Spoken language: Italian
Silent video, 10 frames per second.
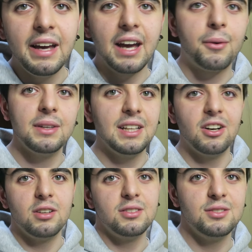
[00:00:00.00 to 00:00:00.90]
e quindi
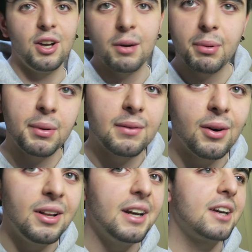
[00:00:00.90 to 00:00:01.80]
non, non, ho proprio
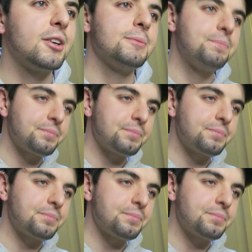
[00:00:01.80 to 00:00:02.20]
voglia ecco